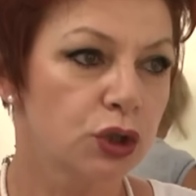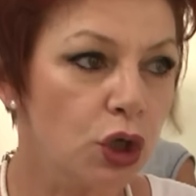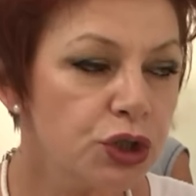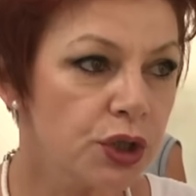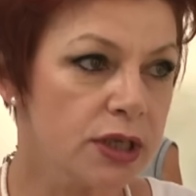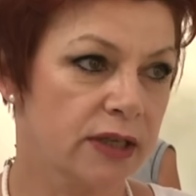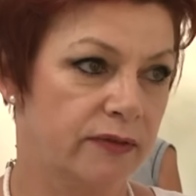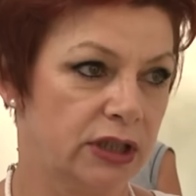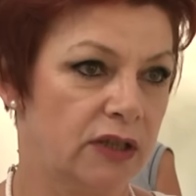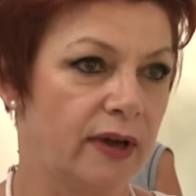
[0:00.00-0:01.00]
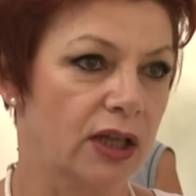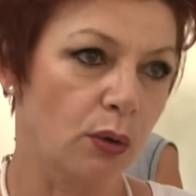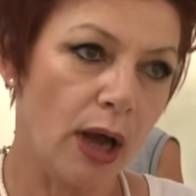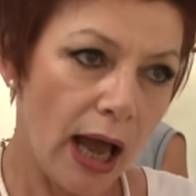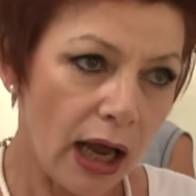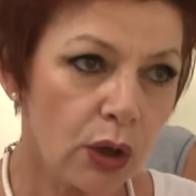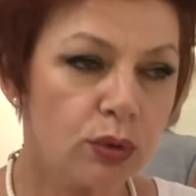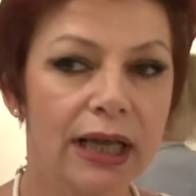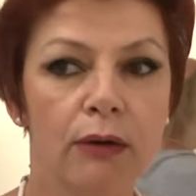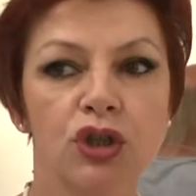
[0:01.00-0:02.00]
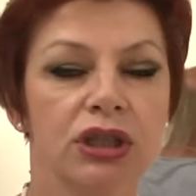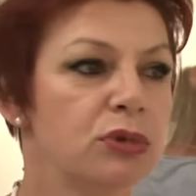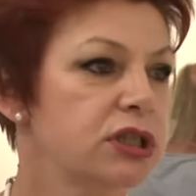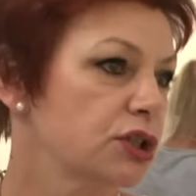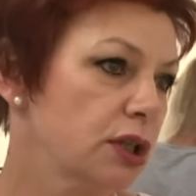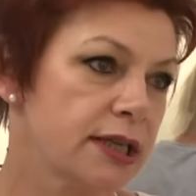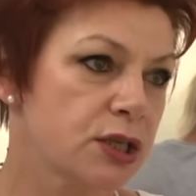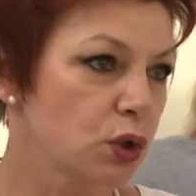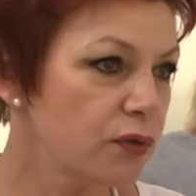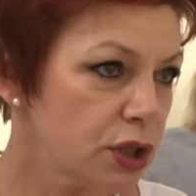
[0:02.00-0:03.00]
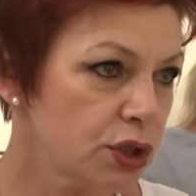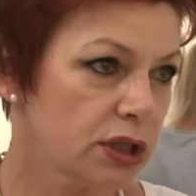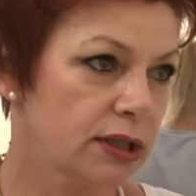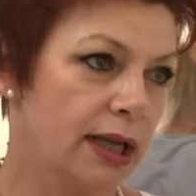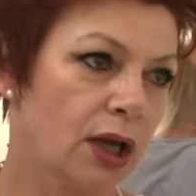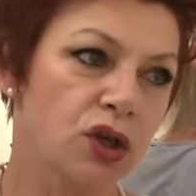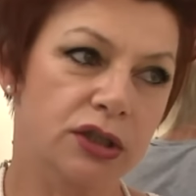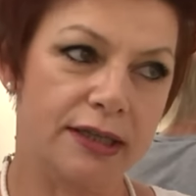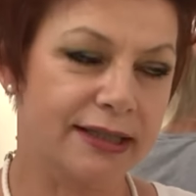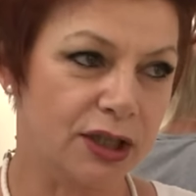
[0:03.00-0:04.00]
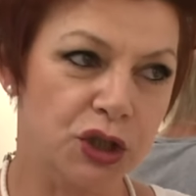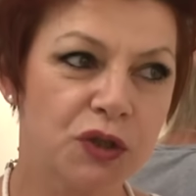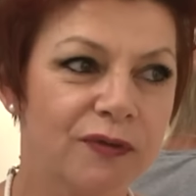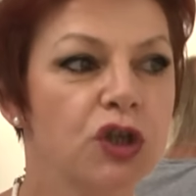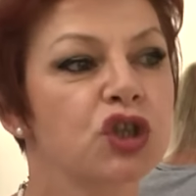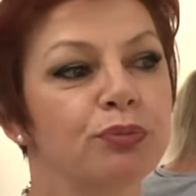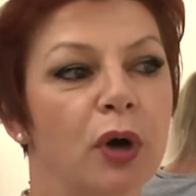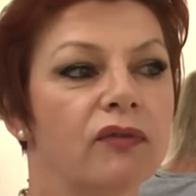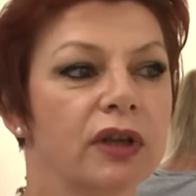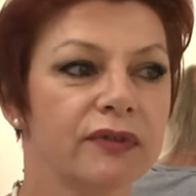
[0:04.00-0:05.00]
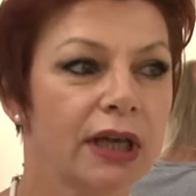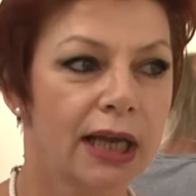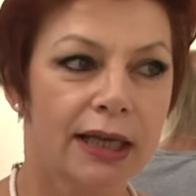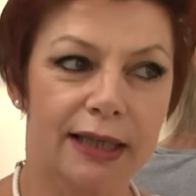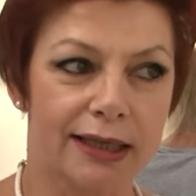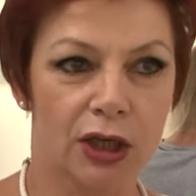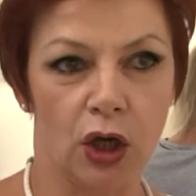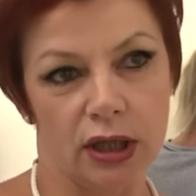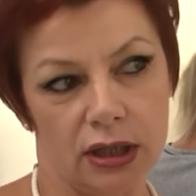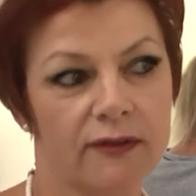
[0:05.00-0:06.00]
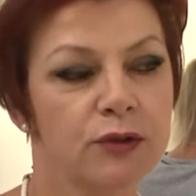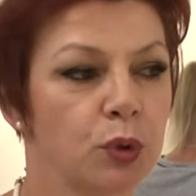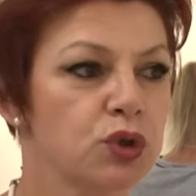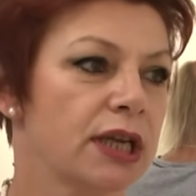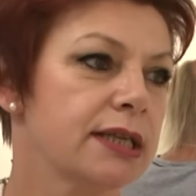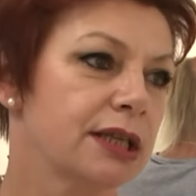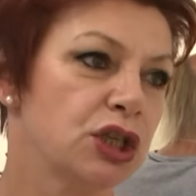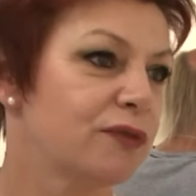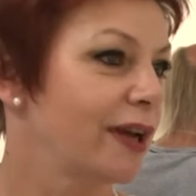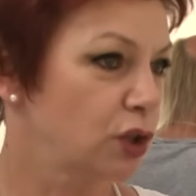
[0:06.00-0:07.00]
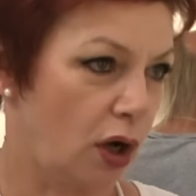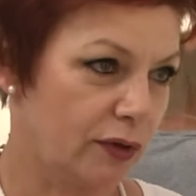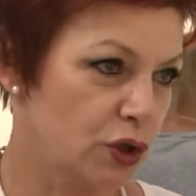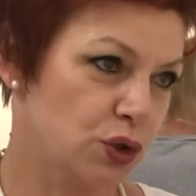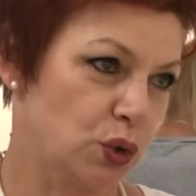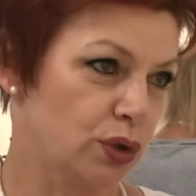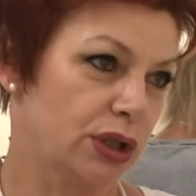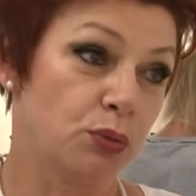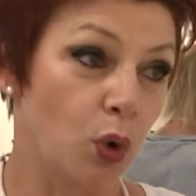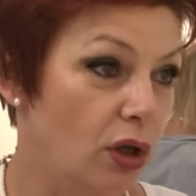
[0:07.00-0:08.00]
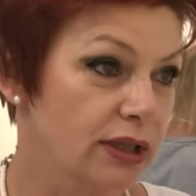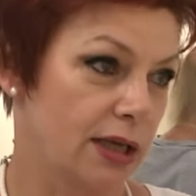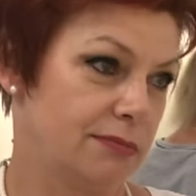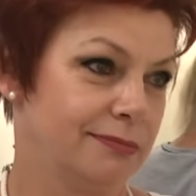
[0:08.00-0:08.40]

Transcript: dość rozchwytywano. Ale udało się, myślę, że to jest znów coś innego, że to jest taki świeży powiew takiego, takiej współczesnej, światowej sztuki młodej.